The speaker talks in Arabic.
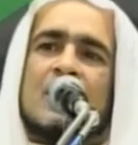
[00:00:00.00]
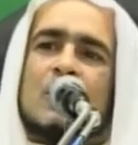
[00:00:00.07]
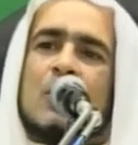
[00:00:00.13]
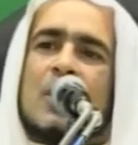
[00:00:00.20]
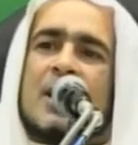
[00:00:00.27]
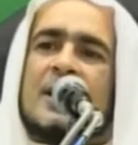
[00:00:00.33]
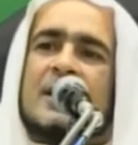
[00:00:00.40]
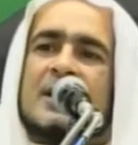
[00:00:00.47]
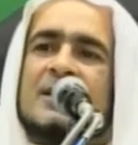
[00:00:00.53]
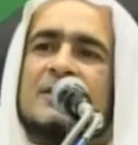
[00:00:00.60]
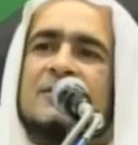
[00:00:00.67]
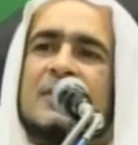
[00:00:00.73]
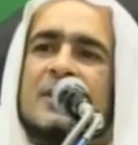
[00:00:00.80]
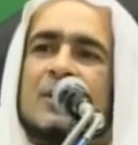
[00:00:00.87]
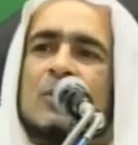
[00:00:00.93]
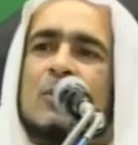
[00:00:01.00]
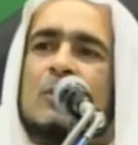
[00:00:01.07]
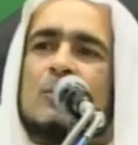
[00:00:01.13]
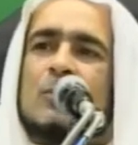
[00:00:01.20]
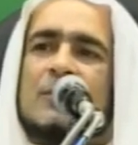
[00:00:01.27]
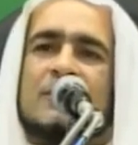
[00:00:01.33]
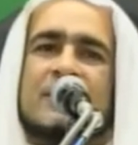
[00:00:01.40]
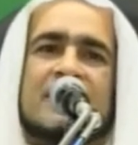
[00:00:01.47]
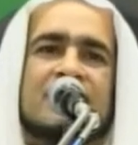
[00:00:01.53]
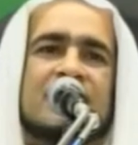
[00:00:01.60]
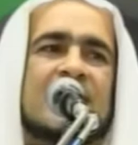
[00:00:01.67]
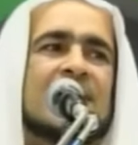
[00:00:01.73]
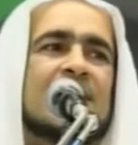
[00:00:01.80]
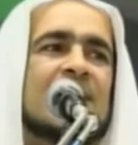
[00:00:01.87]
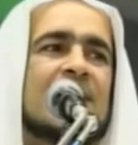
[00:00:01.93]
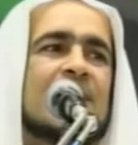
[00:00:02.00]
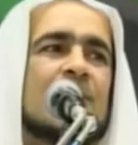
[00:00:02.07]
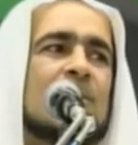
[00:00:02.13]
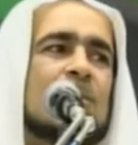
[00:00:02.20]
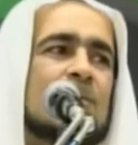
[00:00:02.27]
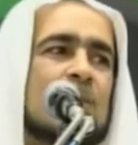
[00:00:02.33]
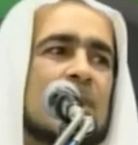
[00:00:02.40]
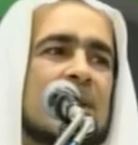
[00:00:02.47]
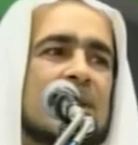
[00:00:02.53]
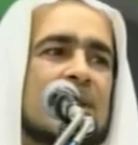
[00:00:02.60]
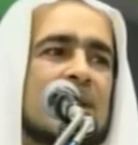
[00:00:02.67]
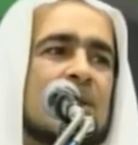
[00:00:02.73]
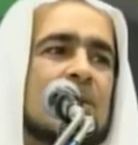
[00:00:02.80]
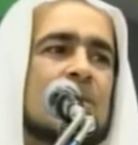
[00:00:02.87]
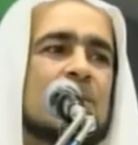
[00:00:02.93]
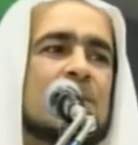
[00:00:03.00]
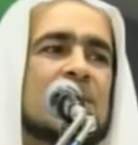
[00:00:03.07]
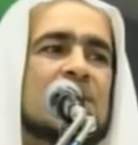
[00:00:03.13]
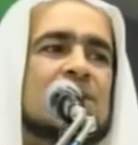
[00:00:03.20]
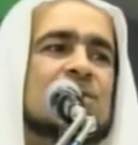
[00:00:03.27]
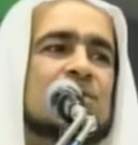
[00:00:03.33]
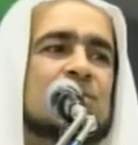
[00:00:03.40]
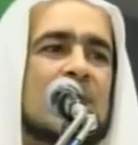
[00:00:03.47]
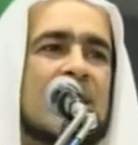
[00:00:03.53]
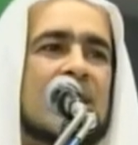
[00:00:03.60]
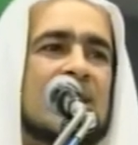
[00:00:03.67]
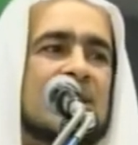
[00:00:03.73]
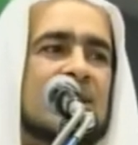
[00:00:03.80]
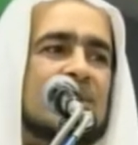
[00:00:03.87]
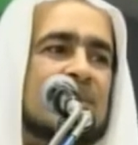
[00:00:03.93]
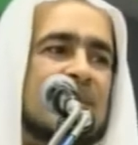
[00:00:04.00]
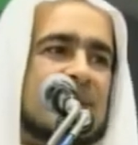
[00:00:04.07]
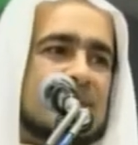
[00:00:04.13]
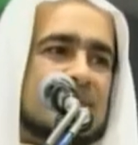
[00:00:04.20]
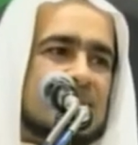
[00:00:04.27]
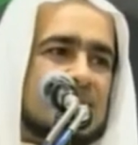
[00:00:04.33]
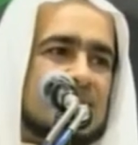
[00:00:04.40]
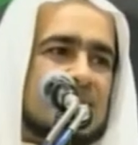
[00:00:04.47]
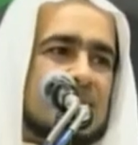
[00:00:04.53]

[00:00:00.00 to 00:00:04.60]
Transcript: وردت في قم وفي فضل قم وإن قم عش أهل البيت